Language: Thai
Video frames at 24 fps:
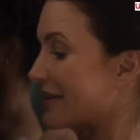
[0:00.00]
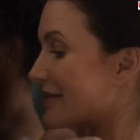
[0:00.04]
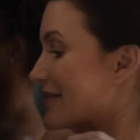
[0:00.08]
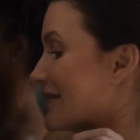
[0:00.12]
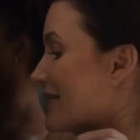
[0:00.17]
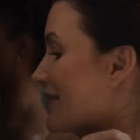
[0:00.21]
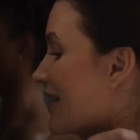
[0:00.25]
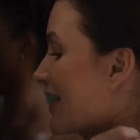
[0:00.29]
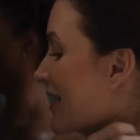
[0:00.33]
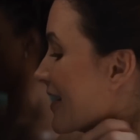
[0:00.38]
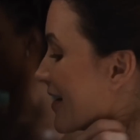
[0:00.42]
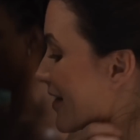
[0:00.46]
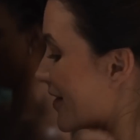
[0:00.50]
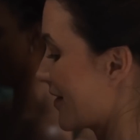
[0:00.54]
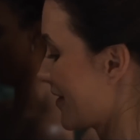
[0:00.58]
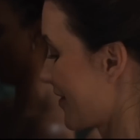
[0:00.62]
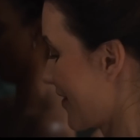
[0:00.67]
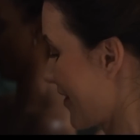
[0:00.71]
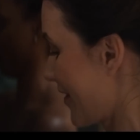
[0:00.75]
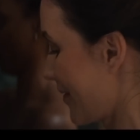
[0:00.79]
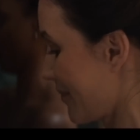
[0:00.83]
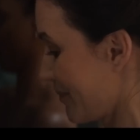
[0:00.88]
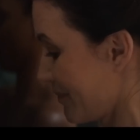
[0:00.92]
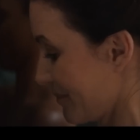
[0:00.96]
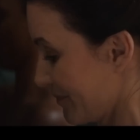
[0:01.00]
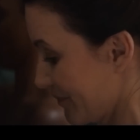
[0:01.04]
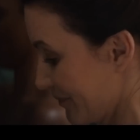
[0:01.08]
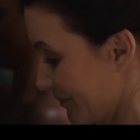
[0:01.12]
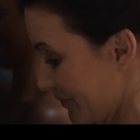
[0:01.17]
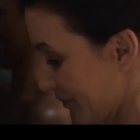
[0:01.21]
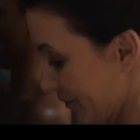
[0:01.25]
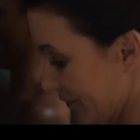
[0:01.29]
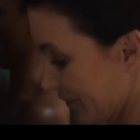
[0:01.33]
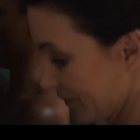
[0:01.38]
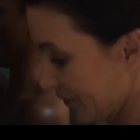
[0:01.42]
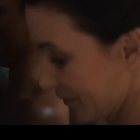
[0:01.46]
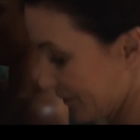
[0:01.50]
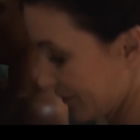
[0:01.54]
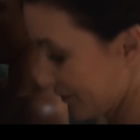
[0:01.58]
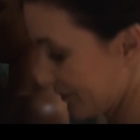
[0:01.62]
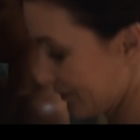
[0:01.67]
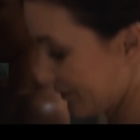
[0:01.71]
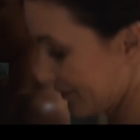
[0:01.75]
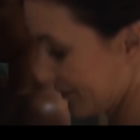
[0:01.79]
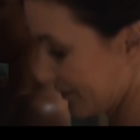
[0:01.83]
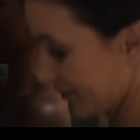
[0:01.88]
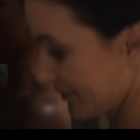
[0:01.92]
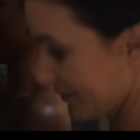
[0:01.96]
สามารถแก้ปัญหาการเงินของเธอในตอนนี้
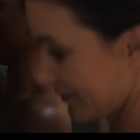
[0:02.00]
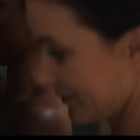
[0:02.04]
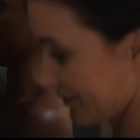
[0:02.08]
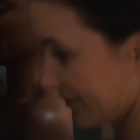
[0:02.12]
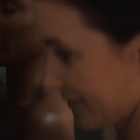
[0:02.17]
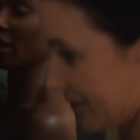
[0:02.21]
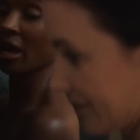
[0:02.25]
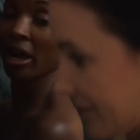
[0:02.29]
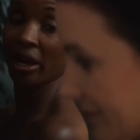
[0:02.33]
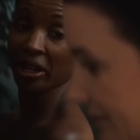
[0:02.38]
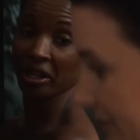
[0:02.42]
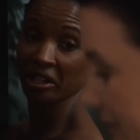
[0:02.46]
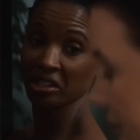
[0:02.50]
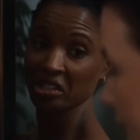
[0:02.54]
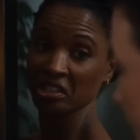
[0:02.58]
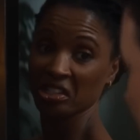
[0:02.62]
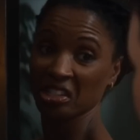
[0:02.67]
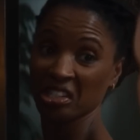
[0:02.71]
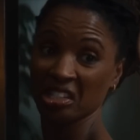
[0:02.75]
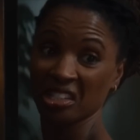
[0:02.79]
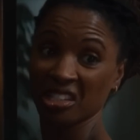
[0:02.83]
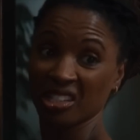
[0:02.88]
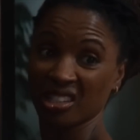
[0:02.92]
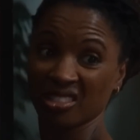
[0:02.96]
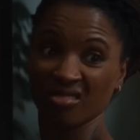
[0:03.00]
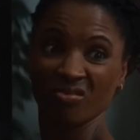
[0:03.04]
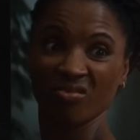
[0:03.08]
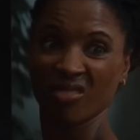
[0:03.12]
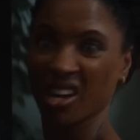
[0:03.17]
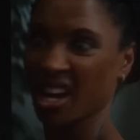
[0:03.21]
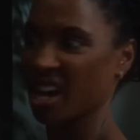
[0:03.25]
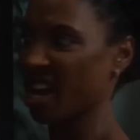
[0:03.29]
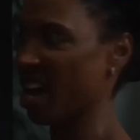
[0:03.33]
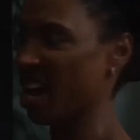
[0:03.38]
ได้นั่นก็คือเธอต้